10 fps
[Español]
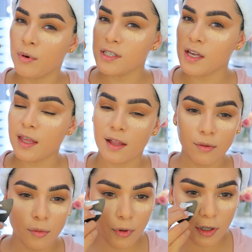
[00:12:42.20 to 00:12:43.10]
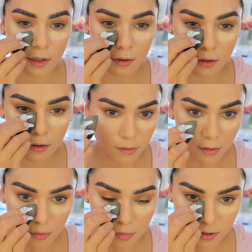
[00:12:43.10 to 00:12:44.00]
como que se queda un poquito, ¿no?
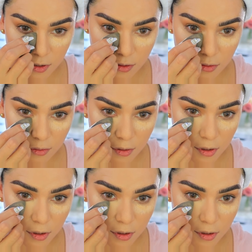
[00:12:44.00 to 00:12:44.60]
Estar pasando